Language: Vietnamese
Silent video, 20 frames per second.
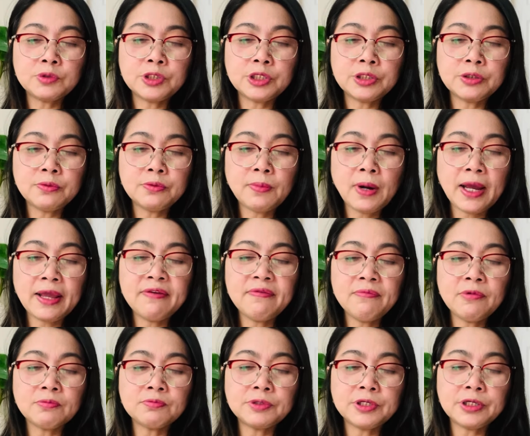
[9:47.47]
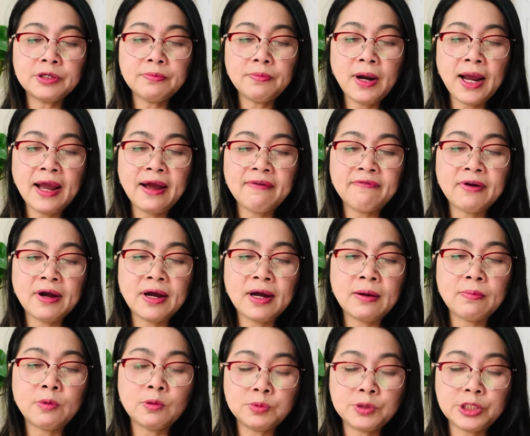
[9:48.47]
triệu 7 1 triệu 3 và
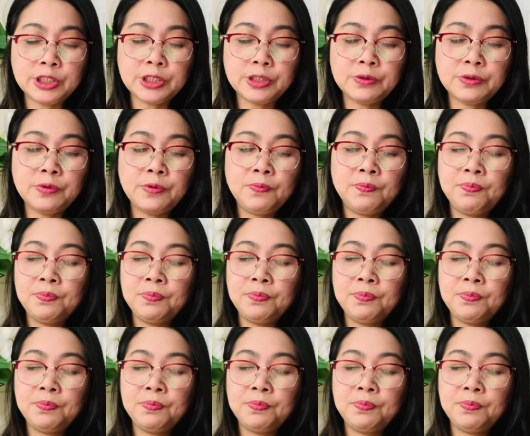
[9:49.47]
1 triệu